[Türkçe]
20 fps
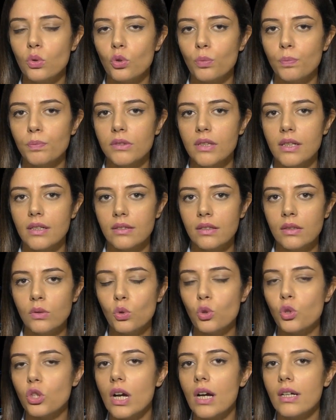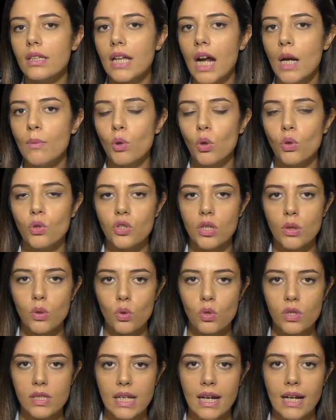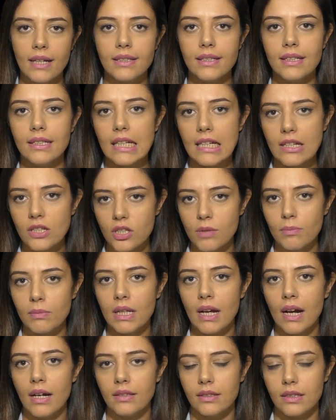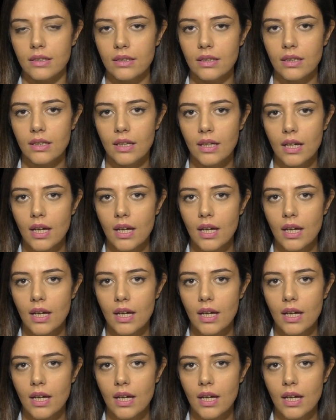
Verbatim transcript: gruplarının kuşaklar boyunca gösterdiği değişimlerdir.